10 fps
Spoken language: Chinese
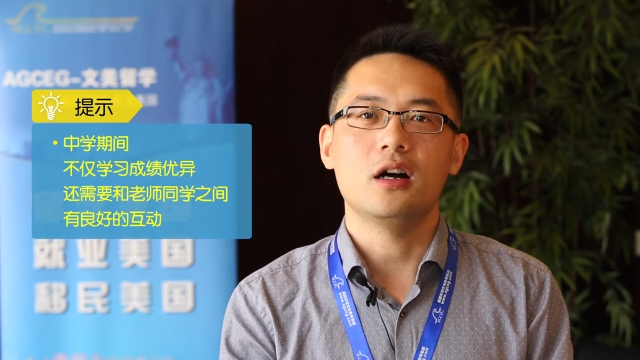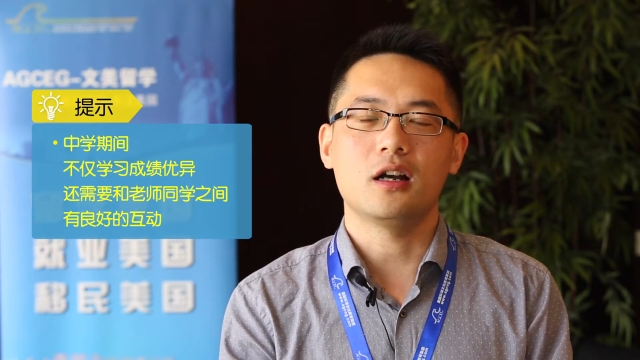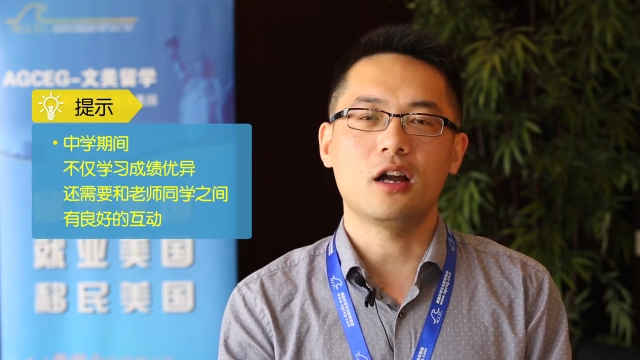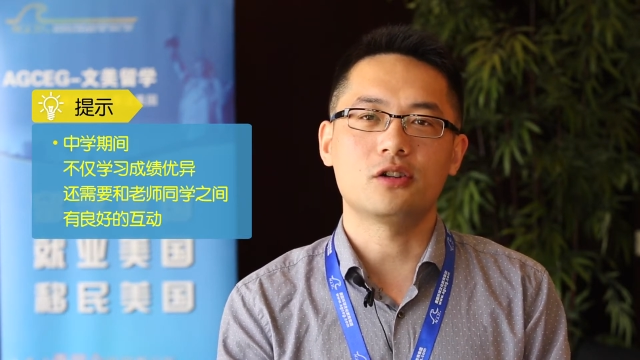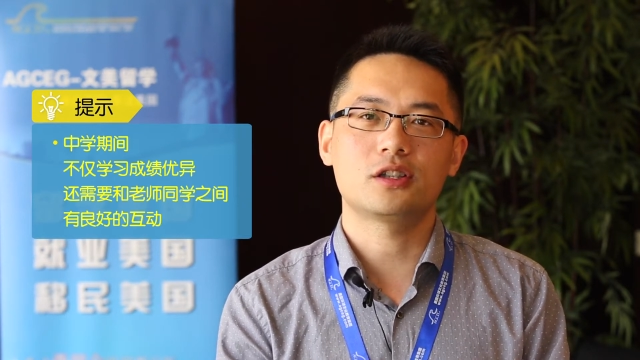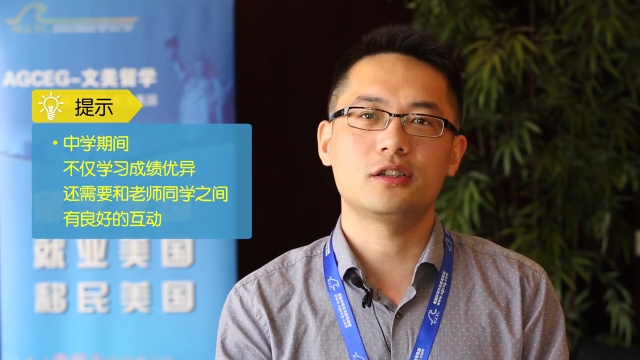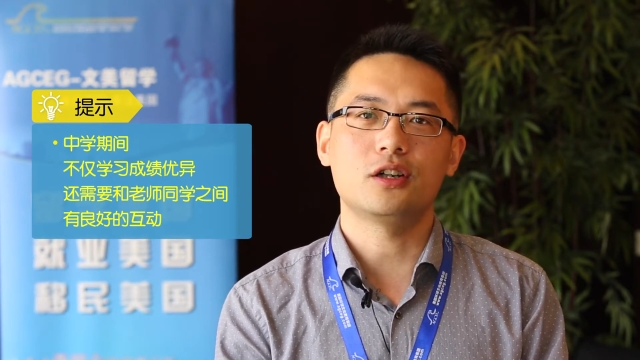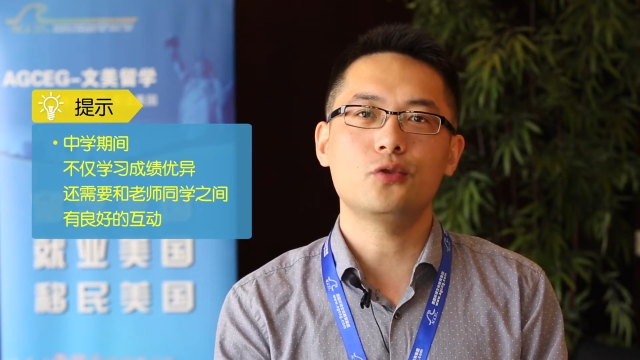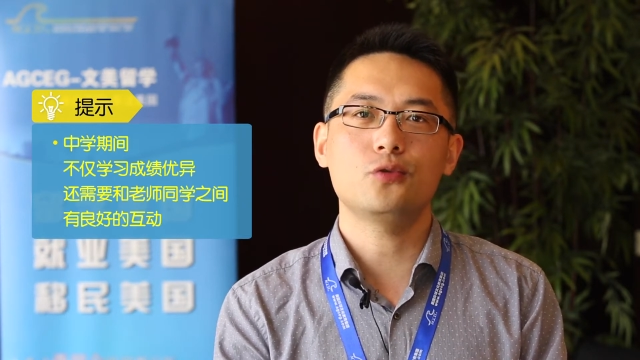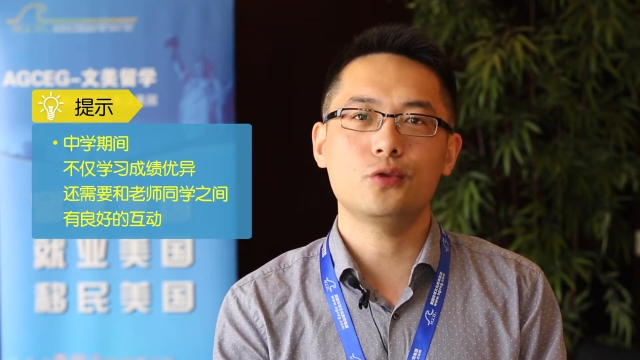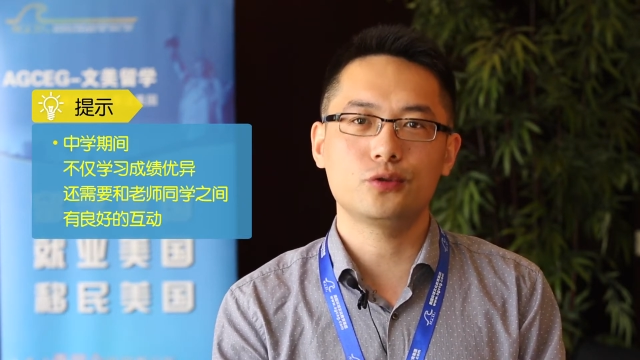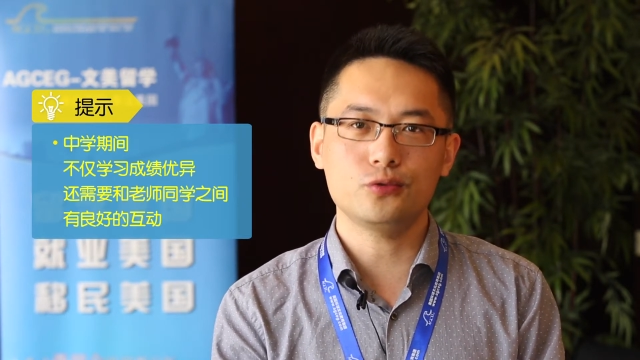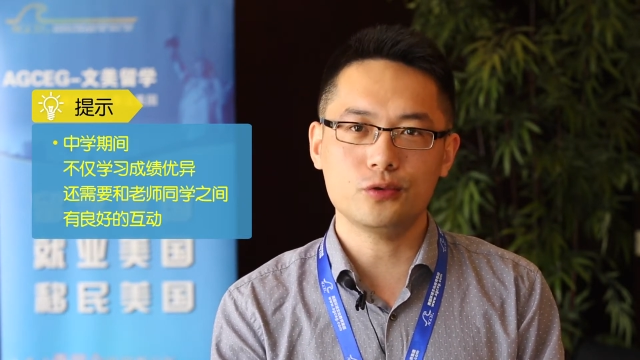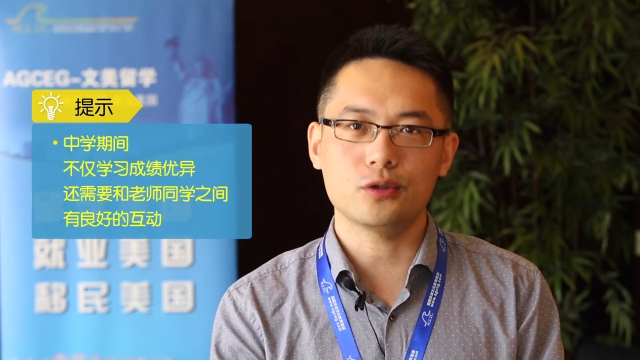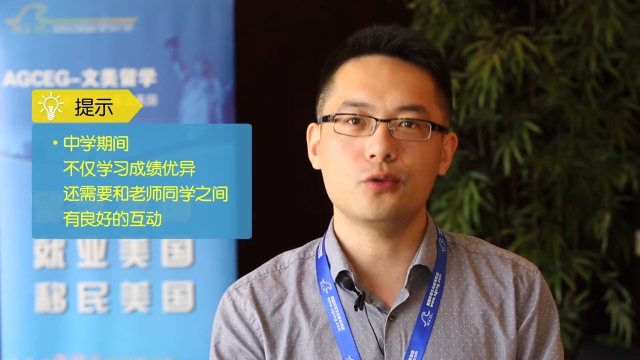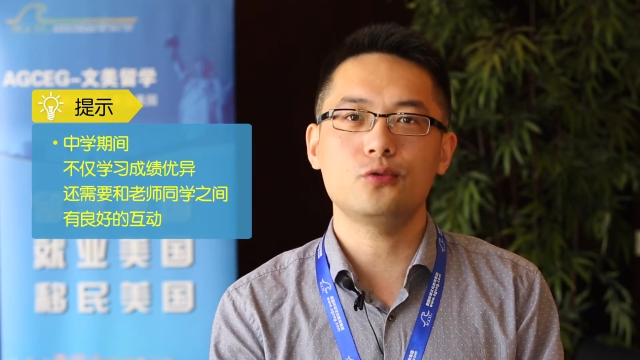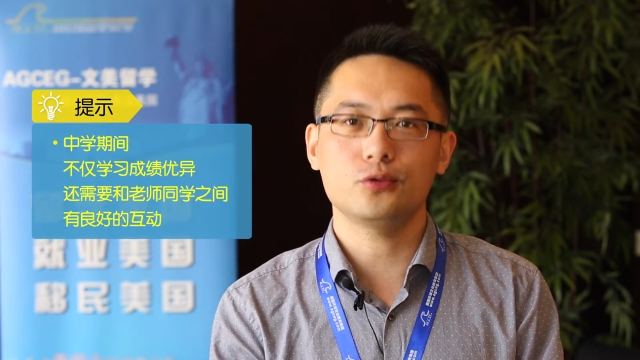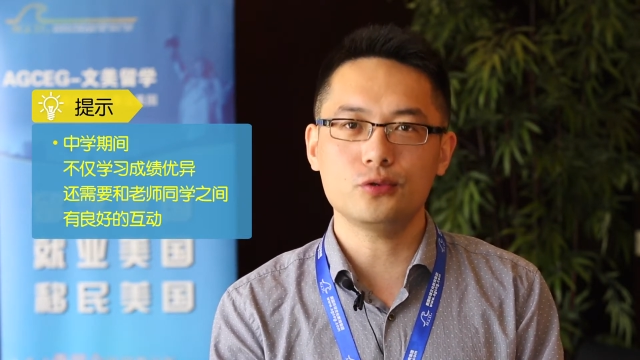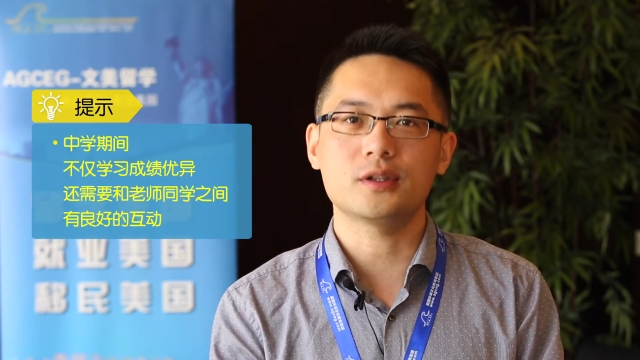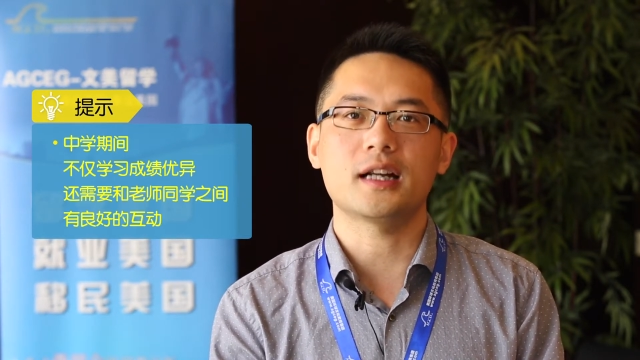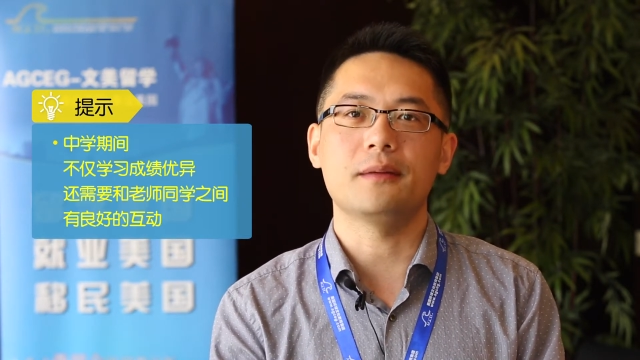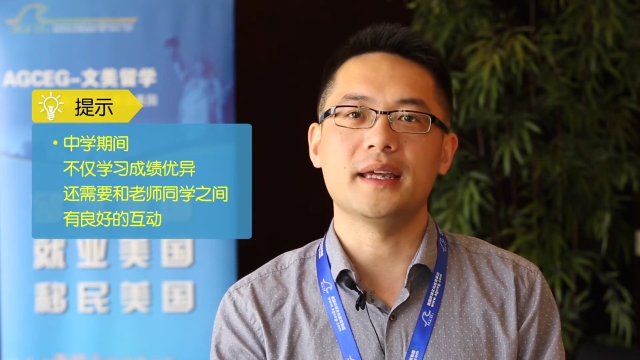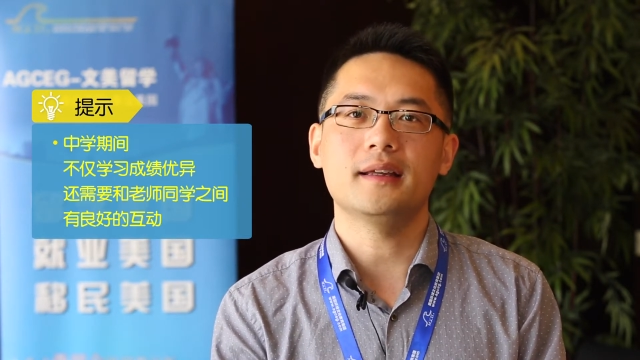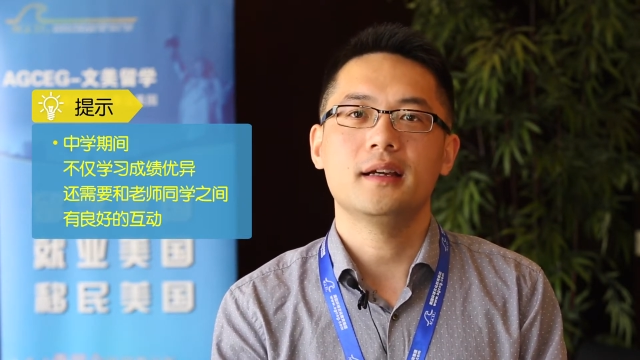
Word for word: 和老师的互动互动上面。